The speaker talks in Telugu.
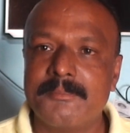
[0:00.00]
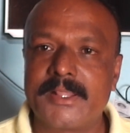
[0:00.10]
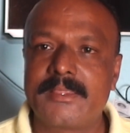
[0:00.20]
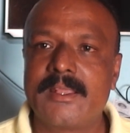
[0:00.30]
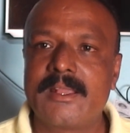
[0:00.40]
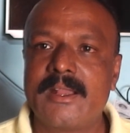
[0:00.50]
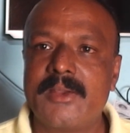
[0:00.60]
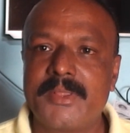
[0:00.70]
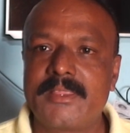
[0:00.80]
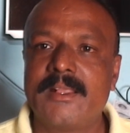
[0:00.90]
ప్రత్యేకంగా
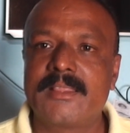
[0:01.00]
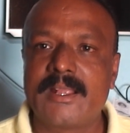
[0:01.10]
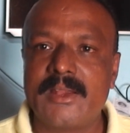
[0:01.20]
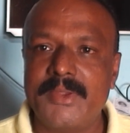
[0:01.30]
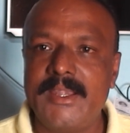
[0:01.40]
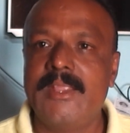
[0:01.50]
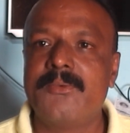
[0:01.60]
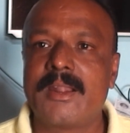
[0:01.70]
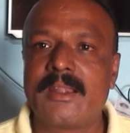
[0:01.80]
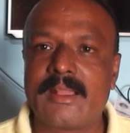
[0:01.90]
వ్యక్తిగతంగా వెళ్ళి
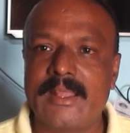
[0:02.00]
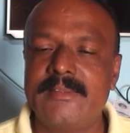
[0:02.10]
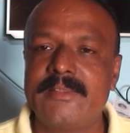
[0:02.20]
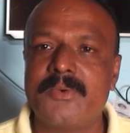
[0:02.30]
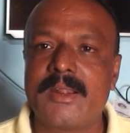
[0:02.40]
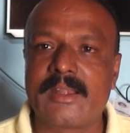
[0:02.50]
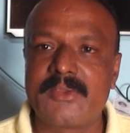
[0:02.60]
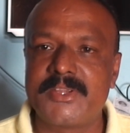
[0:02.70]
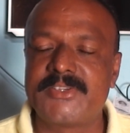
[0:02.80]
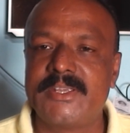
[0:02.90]
వారిని కలిసి వారిని
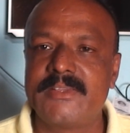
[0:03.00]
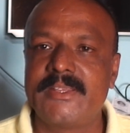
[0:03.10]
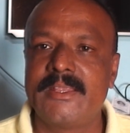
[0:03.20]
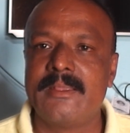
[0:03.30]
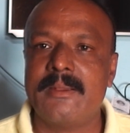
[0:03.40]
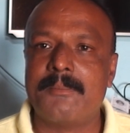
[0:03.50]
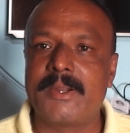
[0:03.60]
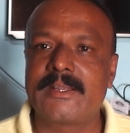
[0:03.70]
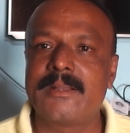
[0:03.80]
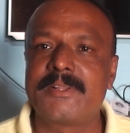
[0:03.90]
రిక్వెస్ట్ చేసి
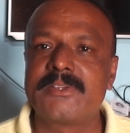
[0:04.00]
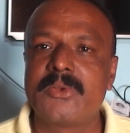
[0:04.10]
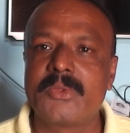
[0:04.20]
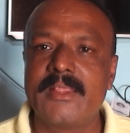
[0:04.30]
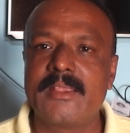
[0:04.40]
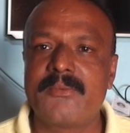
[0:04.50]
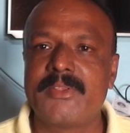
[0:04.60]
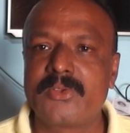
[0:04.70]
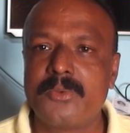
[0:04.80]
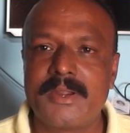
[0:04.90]
పట్టణ ప్రజలకు ఏదైనా
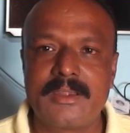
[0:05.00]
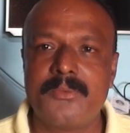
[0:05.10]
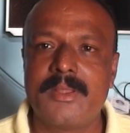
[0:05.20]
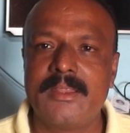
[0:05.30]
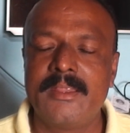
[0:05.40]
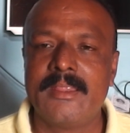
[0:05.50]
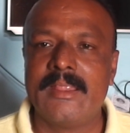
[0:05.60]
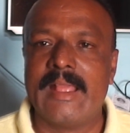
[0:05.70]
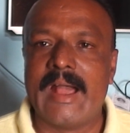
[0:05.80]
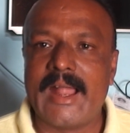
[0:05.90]
వెసులుబాట్లు ఇవ్వాలి
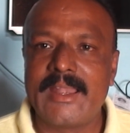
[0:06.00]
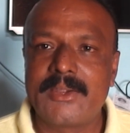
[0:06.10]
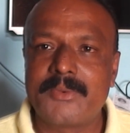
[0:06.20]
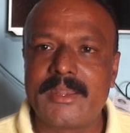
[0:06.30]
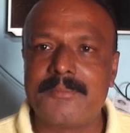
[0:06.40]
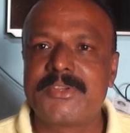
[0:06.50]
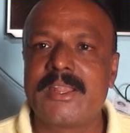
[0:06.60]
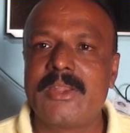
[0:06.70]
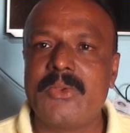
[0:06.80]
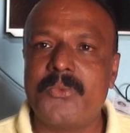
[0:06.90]
అనేటువంటి
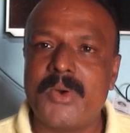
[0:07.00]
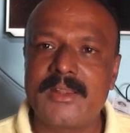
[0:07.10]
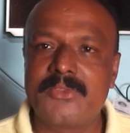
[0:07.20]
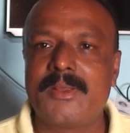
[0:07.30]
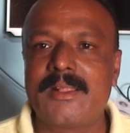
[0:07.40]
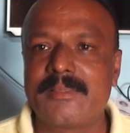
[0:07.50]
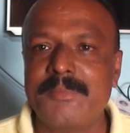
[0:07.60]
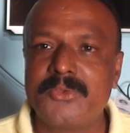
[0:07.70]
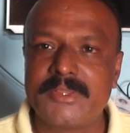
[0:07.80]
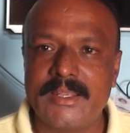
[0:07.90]
అంశాన్ని వారి ద్వారా
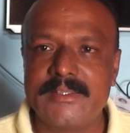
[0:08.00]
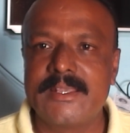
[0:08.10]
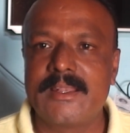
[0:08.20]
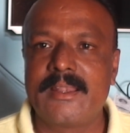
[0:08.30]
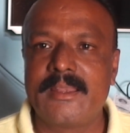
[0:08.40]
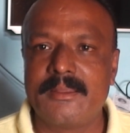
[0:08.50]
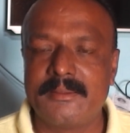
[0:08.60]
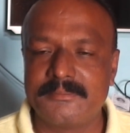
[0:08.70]
మీకు తెలియజేయాలని